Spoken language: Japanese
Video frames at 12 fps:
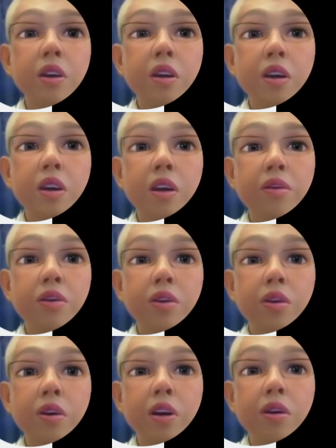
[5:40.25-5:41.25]
で、多分
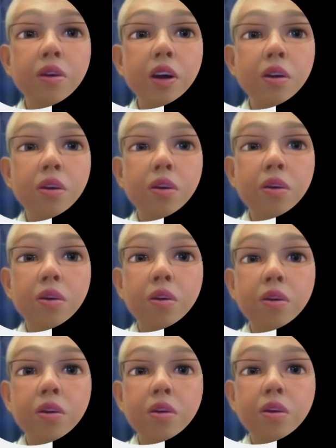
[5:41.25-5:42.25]
これはこ、こ
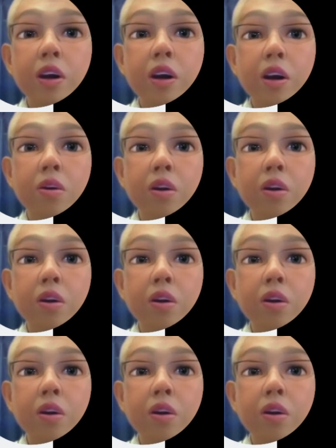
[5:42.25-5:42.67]
この中、